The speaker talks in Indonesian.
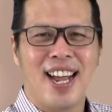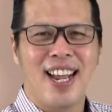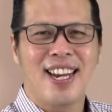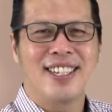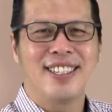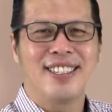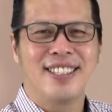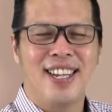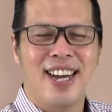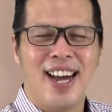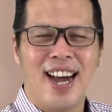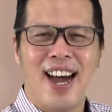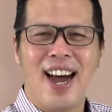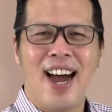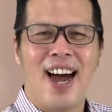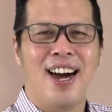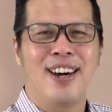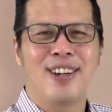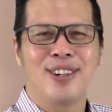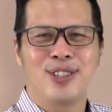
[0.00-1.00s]
Anda
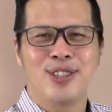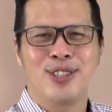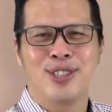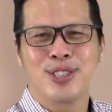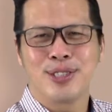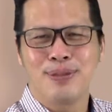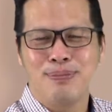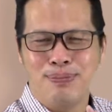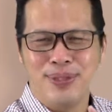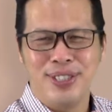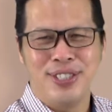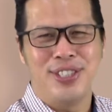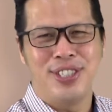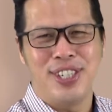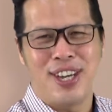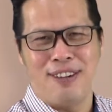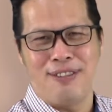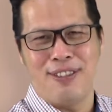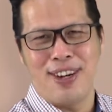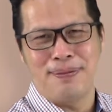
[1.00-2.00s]
harus
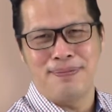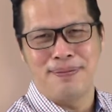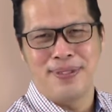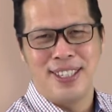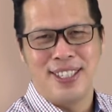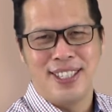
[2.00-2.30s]
menjawab.